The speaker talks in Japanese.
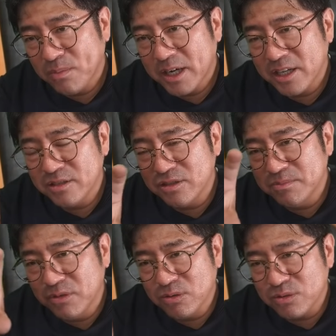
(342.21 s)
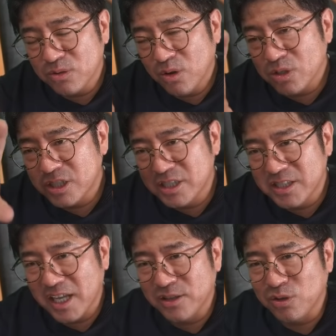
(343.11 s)
呼ばれるものと自
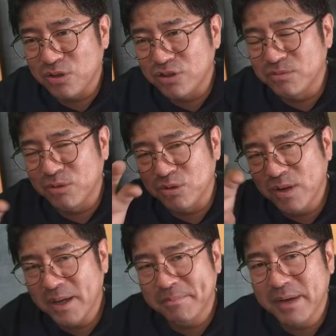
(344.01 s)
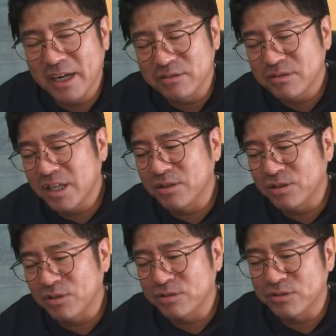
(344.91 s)
然というものはある程
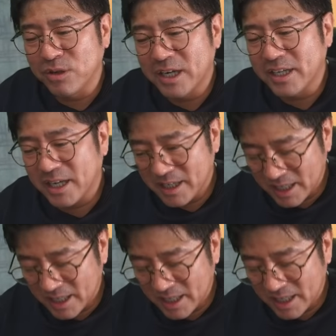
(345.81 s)
度一つのあれか